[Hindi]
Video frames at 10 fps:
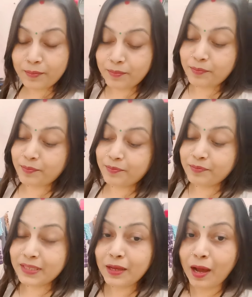
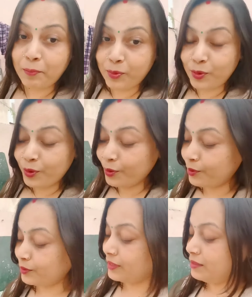मतलब अपलोड
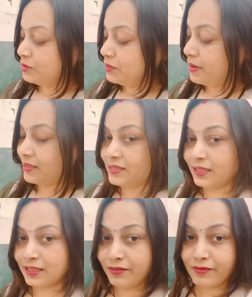होते ही मुझे मैसेज
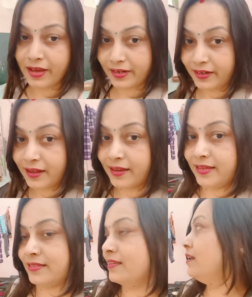आता है वेरी नाइस